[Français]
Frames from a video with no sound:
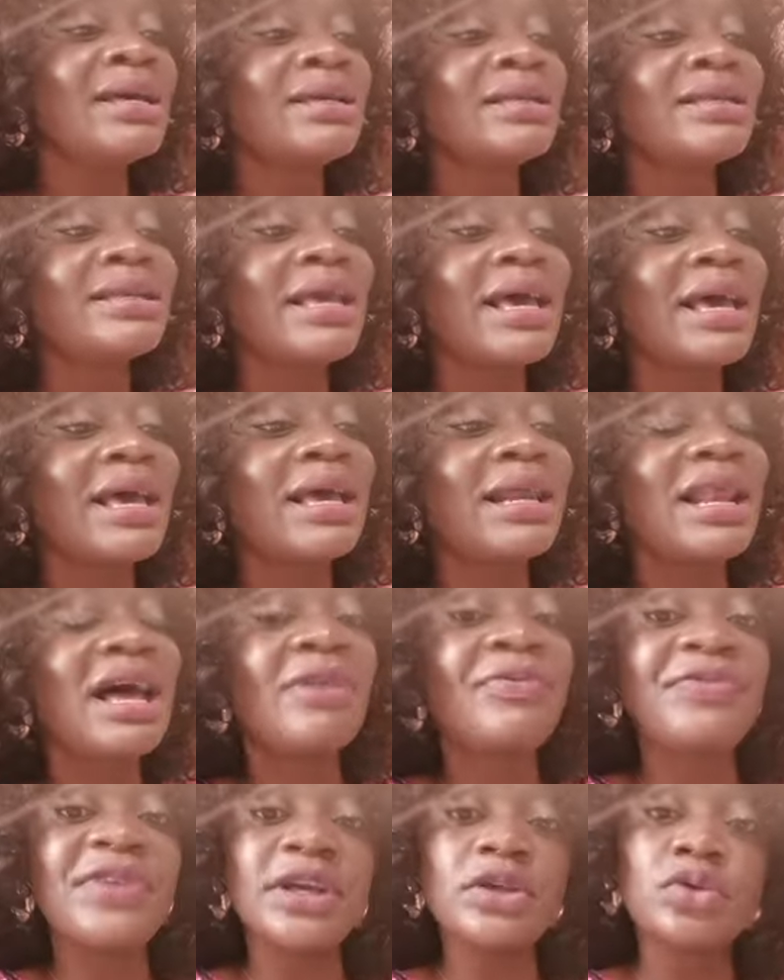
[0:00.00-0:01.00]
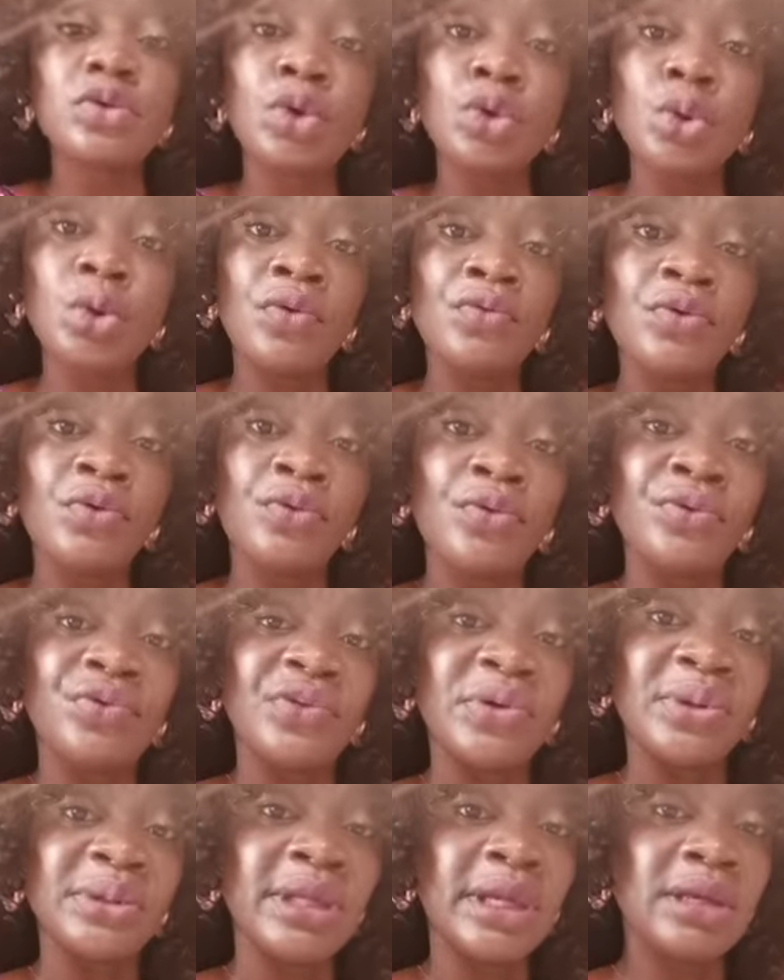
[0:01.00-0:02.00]
c'est la façon dont vous vous
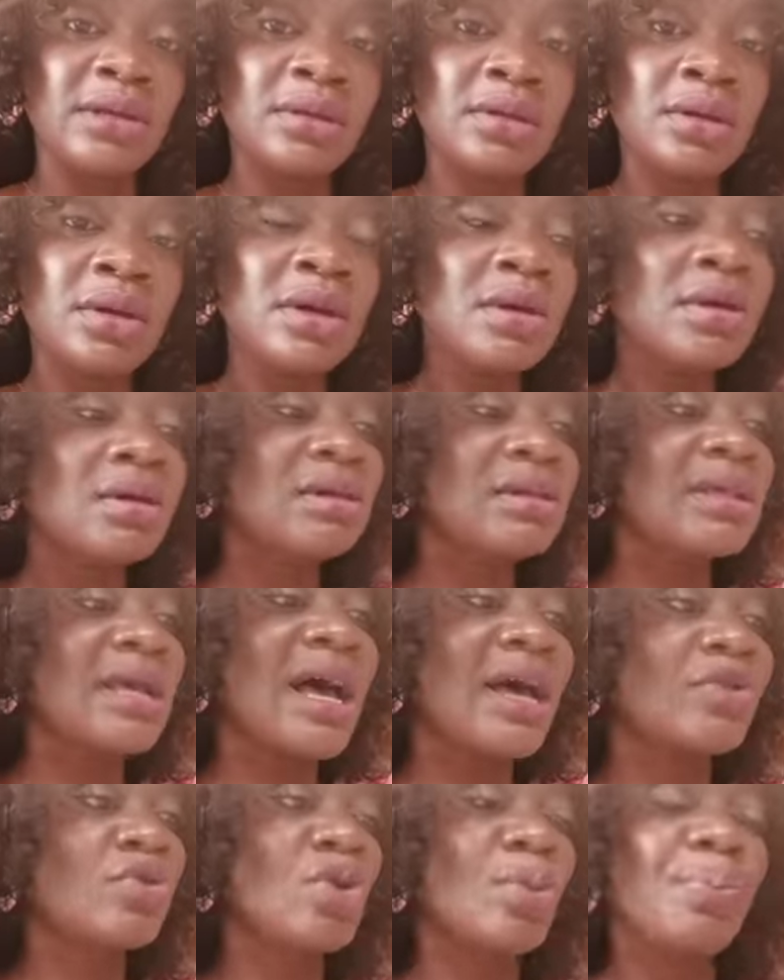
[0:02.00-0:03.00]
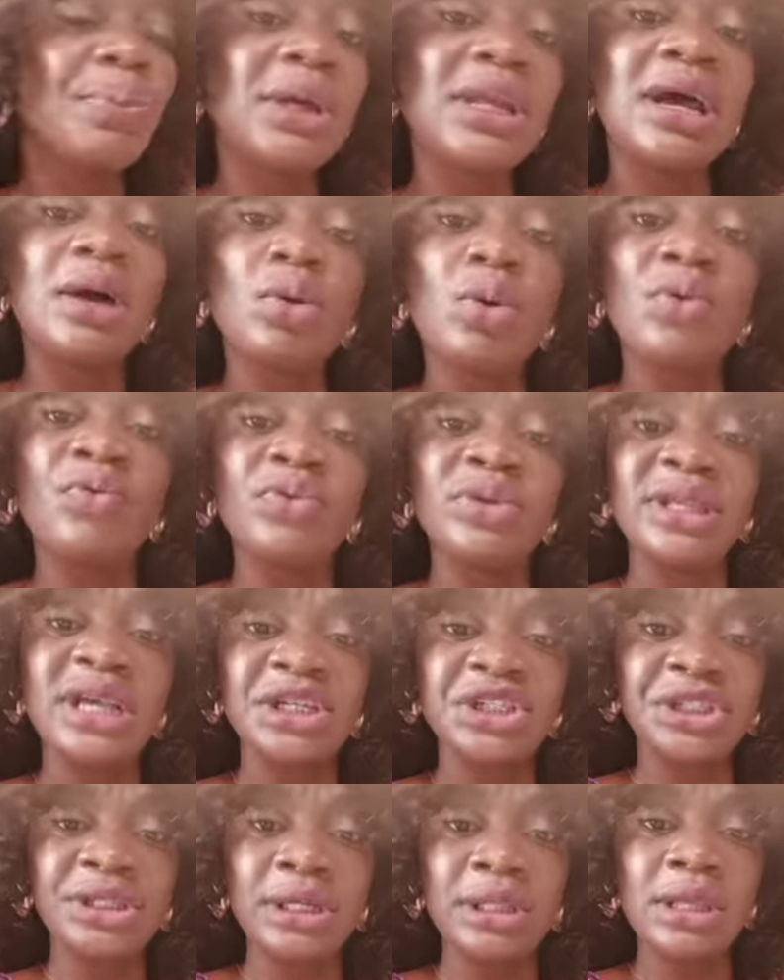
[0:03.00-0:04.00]
vendez, ça ce prix-là qu'on vous
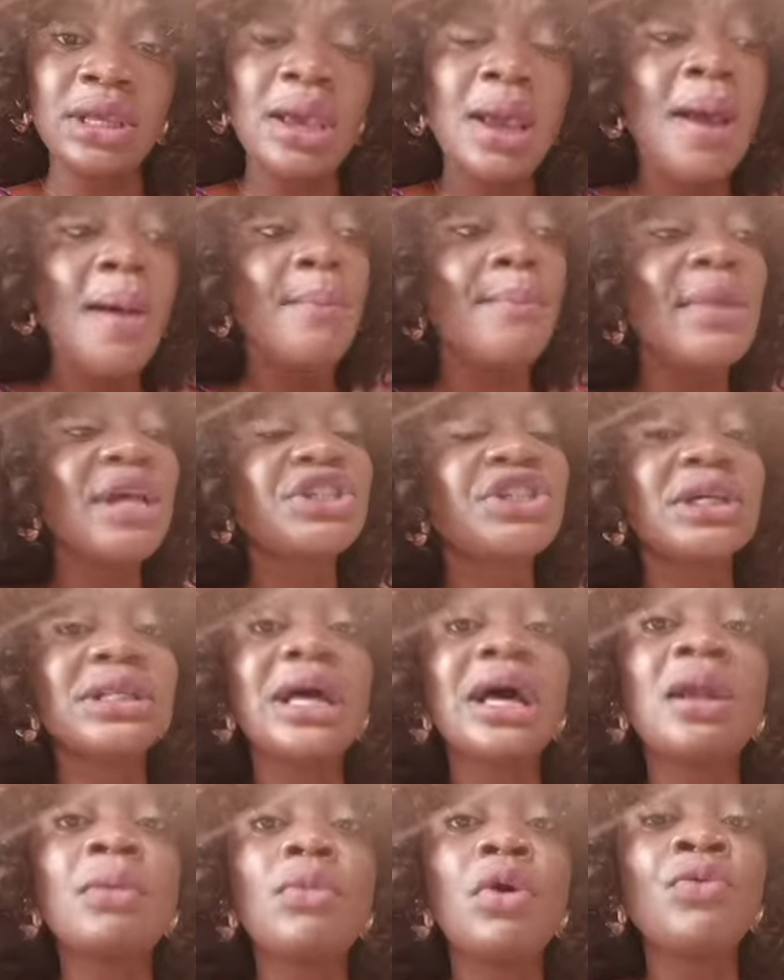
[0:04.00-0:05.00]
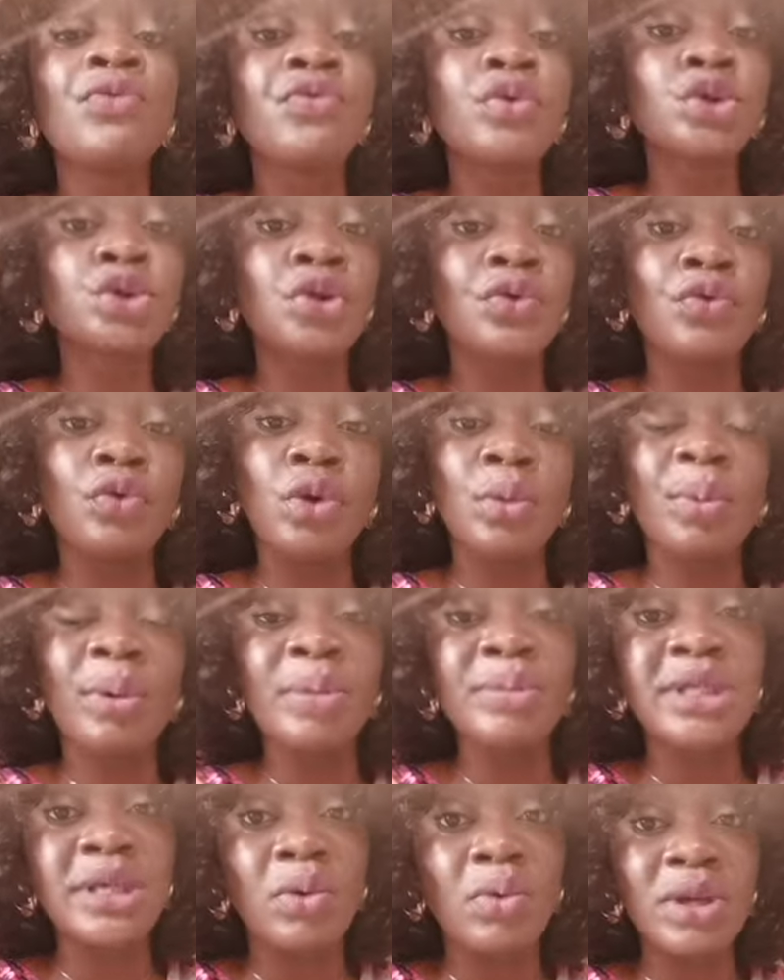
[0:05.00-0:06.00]
achète. Mais généralement, vous, chez vous, le
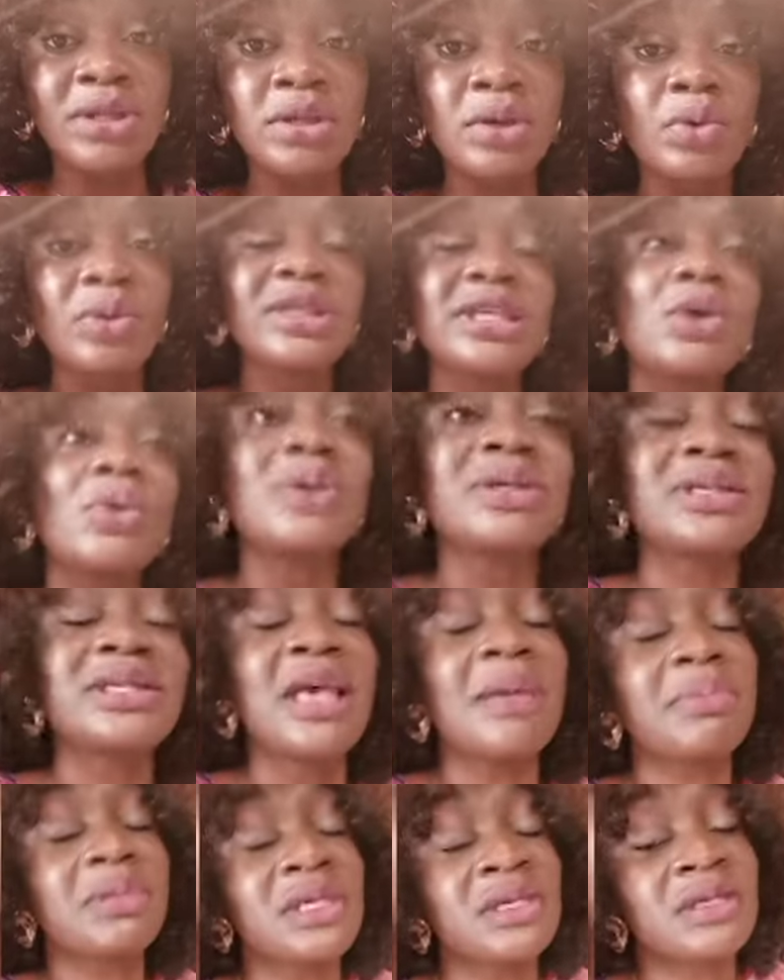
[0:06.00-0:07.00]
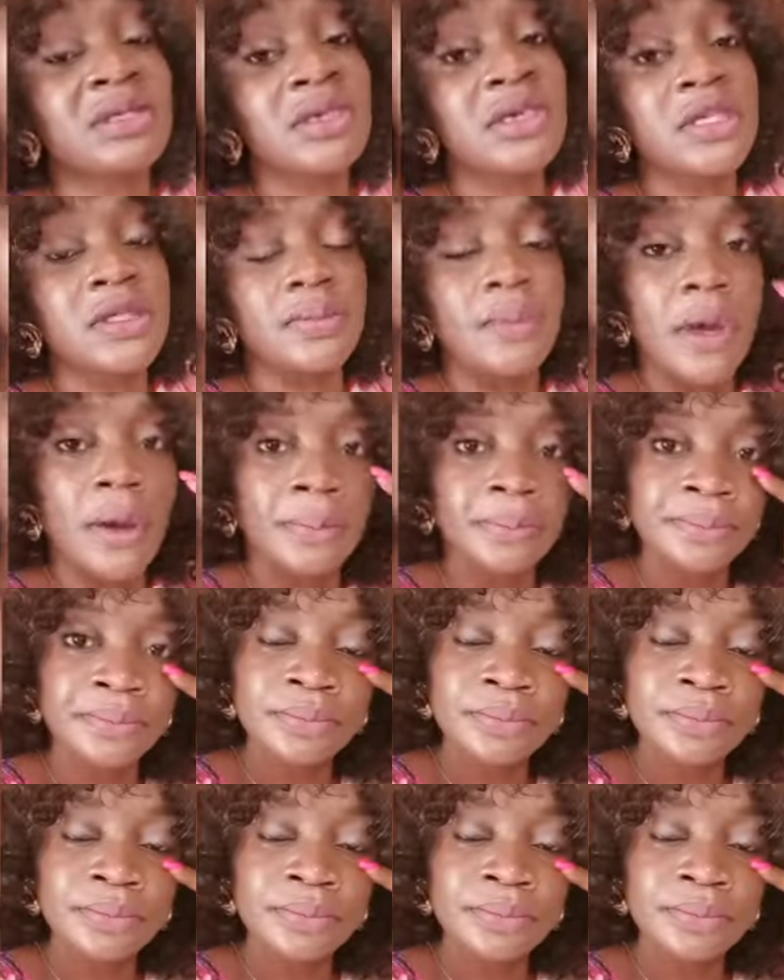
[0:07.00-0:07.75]
problème, c'est quoi C'est que c'est le scepticisme.